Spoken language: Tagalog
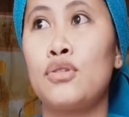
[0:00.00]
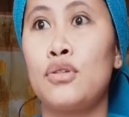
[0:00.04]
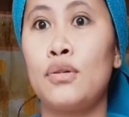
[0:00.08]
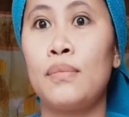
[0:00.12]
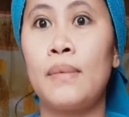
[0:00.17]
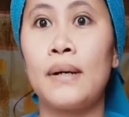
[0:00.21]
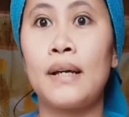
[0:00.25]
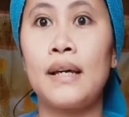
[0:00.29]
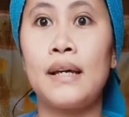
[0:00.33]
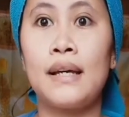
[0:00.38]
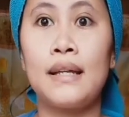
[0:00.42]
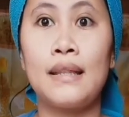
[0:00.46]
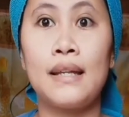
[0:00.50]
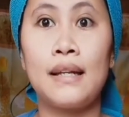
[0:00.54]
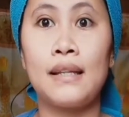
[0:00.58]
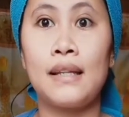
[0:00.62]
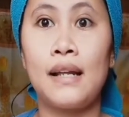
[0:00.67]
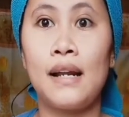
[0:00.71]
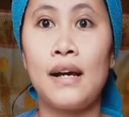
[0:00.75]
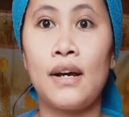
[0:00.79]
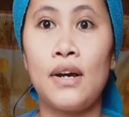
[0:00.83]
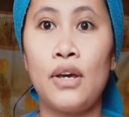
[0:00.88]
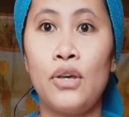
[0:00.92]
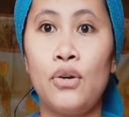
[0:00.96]
So, makikita
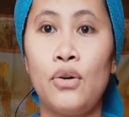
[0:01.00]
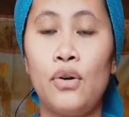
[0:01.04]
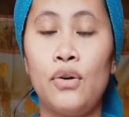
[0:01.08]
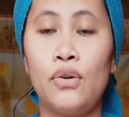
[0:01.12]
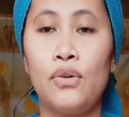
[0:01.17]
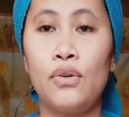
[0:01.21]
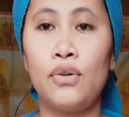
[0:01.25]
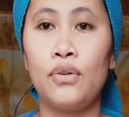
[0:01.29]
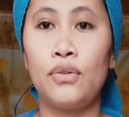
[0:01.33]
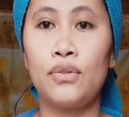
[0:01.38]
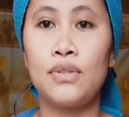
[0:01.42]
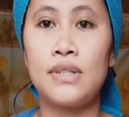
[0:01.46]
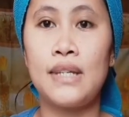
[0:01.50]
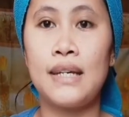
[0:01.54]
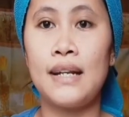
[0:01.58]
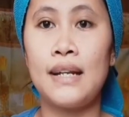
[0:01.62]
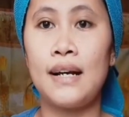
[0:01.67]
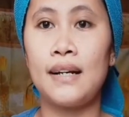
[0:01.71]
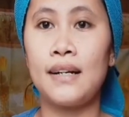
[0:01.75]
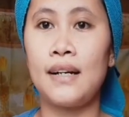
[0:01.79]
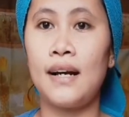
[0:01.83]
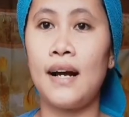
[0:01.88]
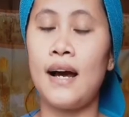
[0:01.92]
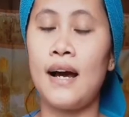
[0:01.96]
talaga yung
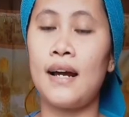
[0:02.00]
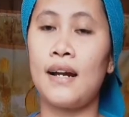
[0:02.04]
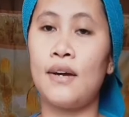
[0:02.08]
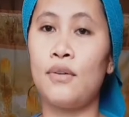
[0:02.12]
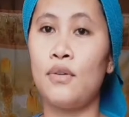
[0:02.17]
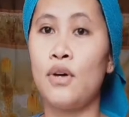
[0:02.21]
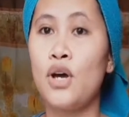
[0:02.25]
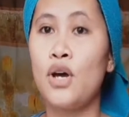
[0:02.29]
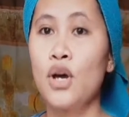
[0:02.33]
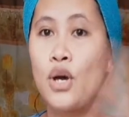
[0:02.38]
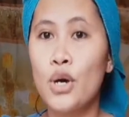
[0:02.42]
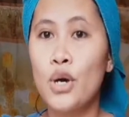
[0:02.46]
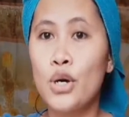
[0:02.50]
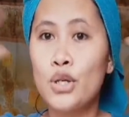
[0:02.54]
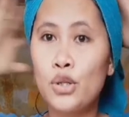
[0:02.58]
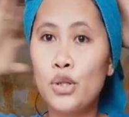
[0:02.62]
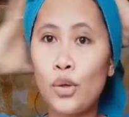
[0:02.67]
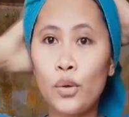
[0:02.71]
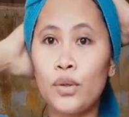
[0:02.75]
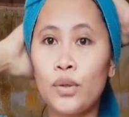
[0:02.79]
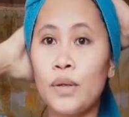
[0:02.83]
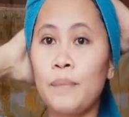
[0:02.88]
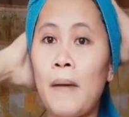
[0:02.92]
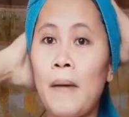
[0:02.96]
sinag ng araw. So,
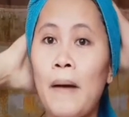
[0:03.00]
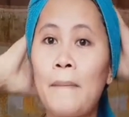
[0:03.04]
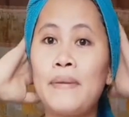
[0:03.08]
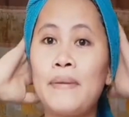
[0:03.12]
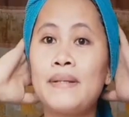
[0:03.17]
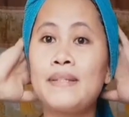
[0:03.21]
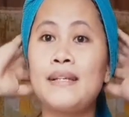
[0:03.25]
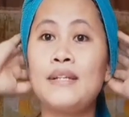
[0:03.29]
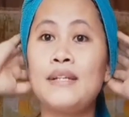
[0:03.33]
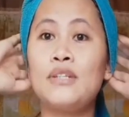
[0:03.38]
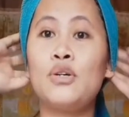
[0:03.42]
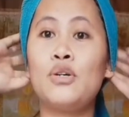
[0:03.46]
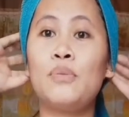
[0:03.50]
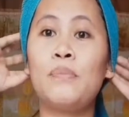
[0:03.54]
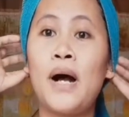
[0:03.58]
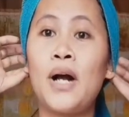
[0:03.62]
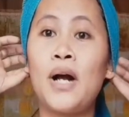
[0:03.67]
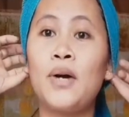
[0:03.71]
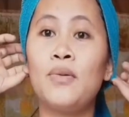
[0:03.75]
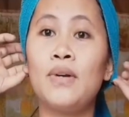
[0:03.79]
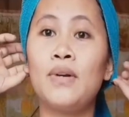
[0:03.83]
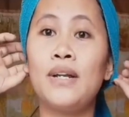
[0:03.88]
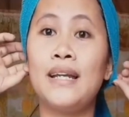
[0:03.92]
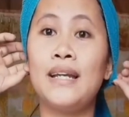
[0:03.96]
kung napapansin nyo,
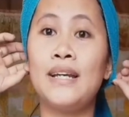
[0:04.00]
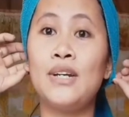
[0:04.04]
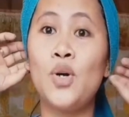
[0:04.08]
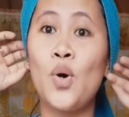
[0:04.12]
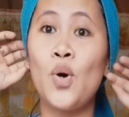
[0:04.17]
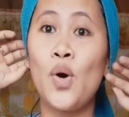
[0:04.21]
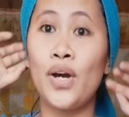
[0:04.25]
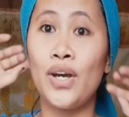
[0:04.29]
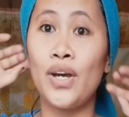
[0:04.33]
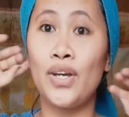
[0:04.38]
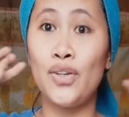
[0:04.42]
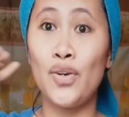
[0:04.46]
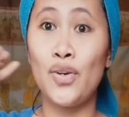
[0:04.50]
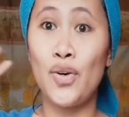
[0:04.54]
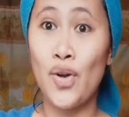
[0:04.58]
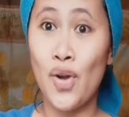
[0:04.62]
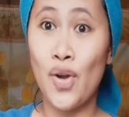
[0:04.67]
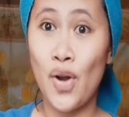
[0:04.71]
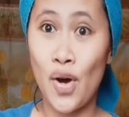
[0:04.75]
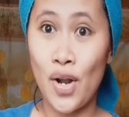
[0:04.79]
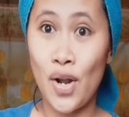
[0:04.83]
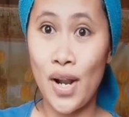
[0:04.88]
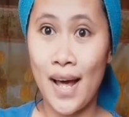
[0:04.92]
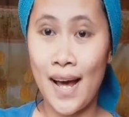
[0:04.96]
bagong ligo ang inyong
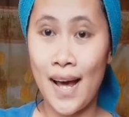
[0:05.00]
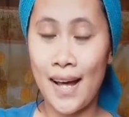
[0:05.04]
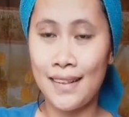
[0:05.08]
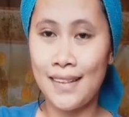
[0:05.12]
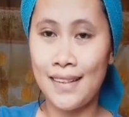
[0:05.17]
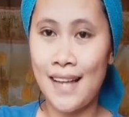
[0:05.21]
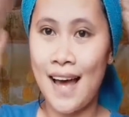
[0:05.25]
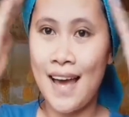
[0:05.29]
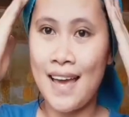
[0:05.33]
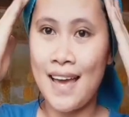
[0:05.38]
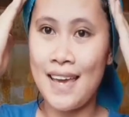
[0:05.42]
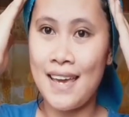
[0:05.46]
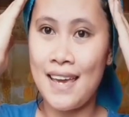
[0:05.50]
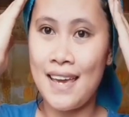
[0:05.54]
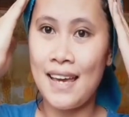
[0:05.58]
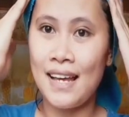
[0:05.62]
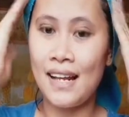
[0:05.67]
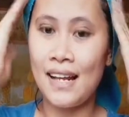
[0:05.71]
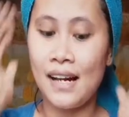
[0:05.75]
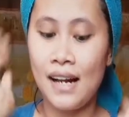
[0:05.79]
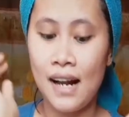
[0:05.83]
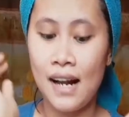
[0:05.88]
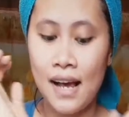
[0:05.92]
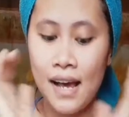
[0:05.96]
lola
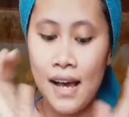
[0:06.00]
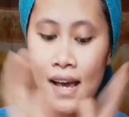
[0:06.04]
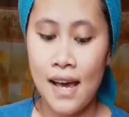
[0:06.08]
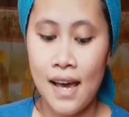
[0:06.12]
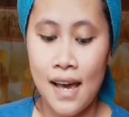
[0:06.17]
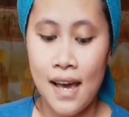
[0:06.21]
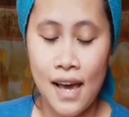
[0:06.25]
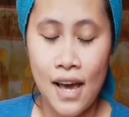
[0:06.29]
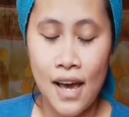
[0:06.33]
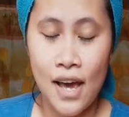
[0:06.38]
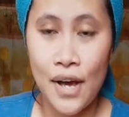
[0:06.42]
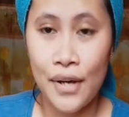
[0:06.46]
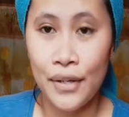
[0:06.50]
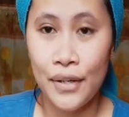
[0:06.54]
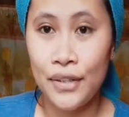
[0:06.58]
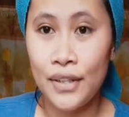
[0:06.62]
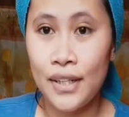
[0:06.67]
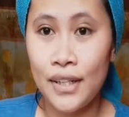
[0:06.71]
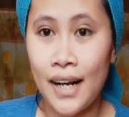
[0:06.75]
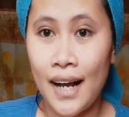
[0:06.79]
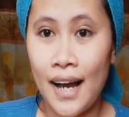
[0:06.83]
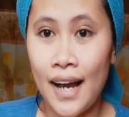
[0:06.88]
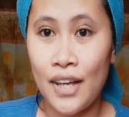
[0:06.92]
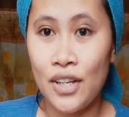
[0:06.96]
dahil yun
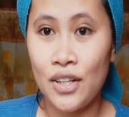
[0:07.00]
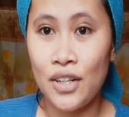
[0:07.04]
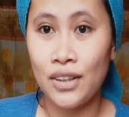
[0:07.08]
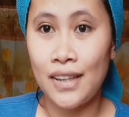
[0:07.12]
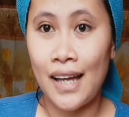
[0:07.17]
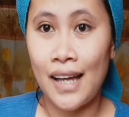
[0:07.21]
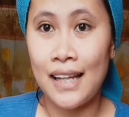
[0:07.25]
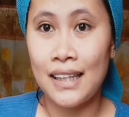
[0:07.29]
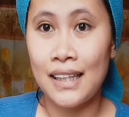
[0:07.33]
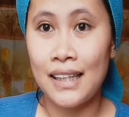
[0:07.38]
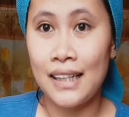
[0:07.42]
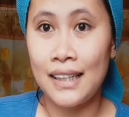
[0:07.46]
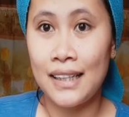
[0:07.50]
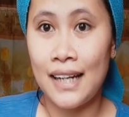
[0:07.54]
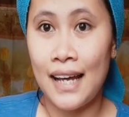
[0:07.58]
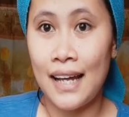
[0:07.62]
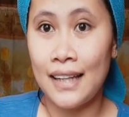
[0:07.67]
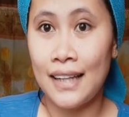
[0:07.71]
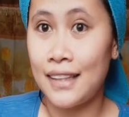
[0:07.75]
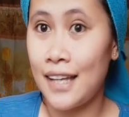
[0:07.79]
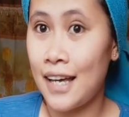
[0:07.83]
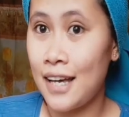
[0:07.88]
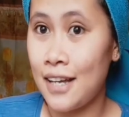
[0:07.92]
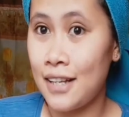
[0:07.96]
na nga yung title
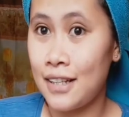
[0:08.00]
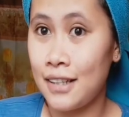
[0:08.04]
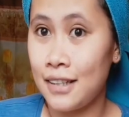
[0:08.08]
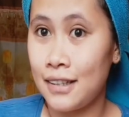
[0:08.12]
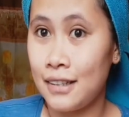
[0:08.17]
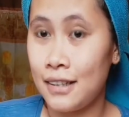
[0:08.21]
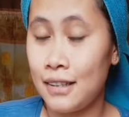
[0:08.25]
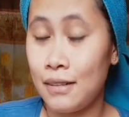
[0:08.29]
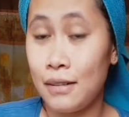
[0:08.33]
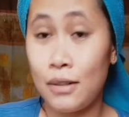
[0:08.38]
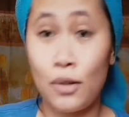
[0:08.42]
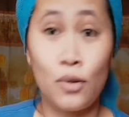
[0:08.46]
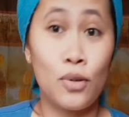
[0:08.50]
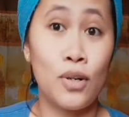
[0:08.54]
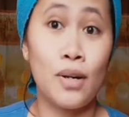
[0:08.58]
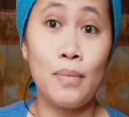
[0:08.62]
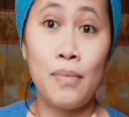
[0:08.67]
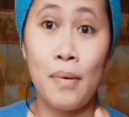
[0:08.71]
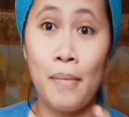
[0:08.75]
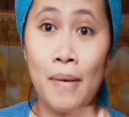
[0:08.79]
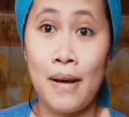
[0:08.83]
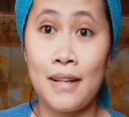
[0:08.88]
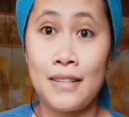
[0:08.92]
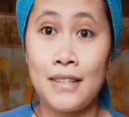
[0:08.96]
natin. Kung
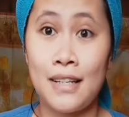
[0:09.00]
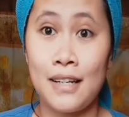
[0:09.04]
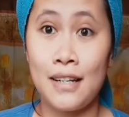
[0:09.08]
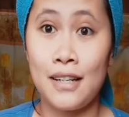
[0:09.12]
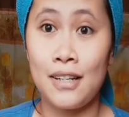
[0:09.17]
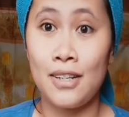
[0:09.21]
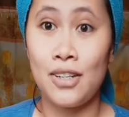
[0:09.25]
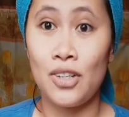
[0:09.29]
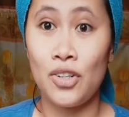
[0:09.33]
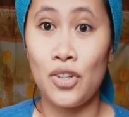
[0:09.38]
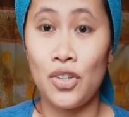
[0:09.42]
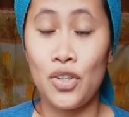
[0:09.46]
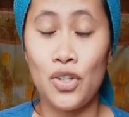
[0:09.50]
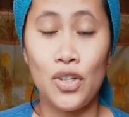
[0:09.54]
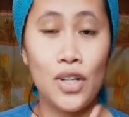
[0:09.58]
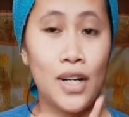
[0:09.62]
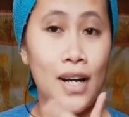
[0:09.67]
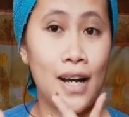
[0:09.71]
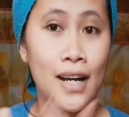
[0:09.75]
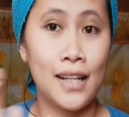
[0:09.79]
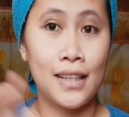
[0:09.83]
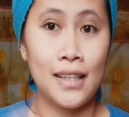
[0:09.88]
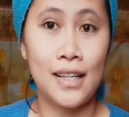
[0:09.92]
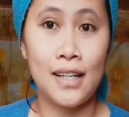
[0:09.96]
nababasa niyo yun
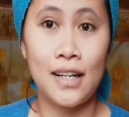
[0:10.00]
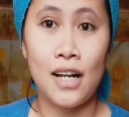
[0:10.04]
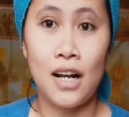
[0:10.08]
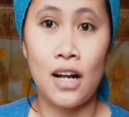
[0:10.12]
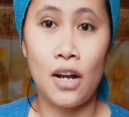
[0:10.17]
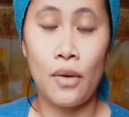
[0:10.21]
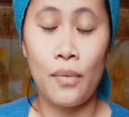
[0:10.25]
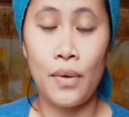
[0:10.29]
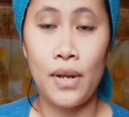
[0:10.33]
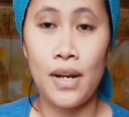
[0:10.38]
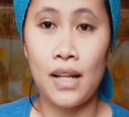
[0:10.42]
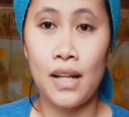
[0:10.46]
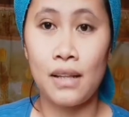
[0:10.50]
ang ating gagawin.